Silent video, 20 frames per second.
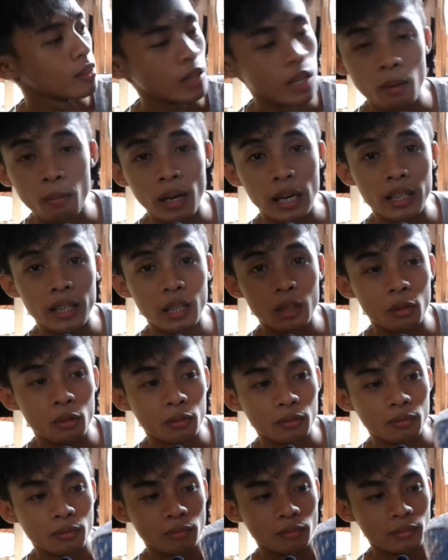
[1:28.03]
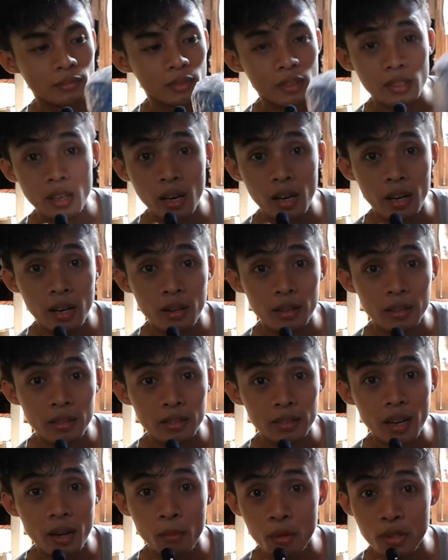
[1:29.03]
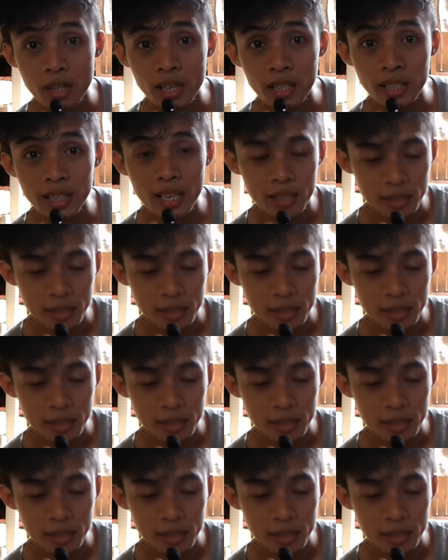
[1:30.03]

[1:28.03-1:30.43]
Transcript: Sana maganda to. Sa, tara, buksan natin